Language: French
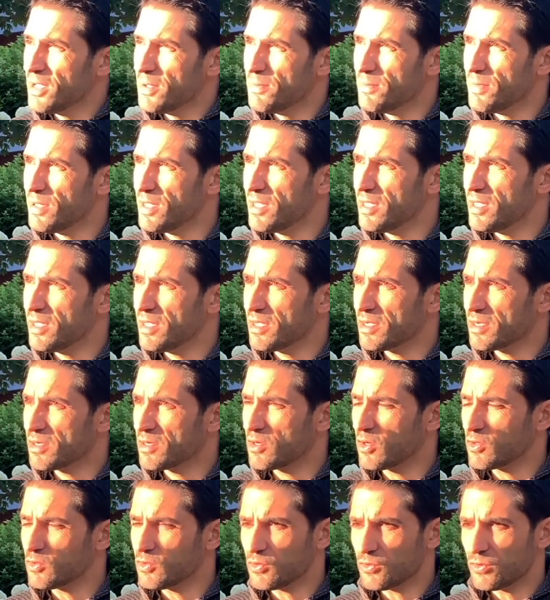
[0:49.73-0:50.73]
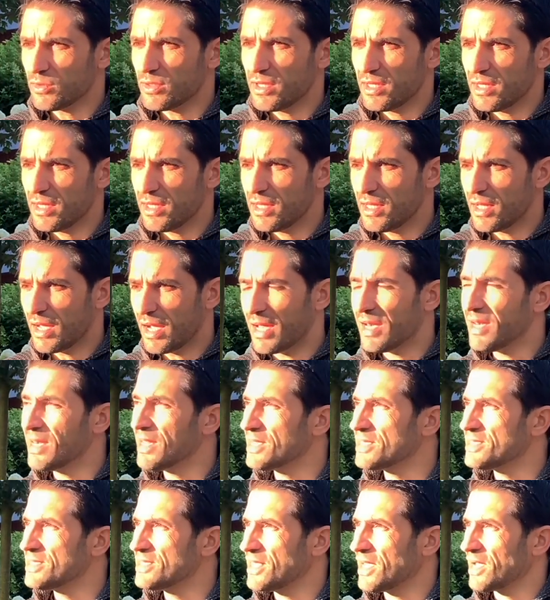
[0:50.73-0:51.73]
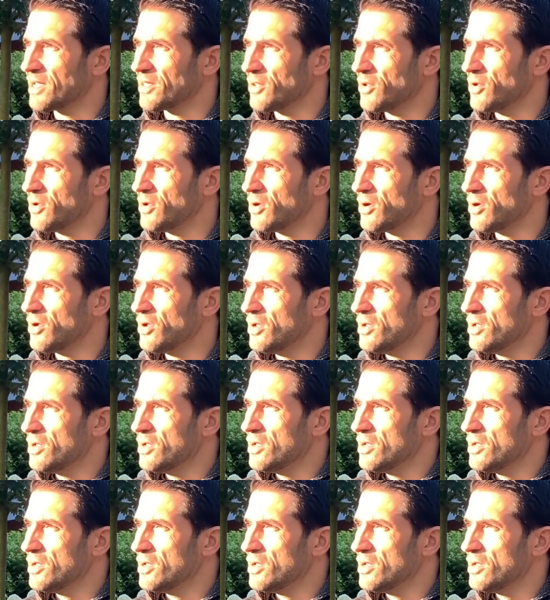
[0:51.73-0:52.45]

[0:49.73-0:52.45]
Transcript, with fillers: Mais quand on est à l'extérieur,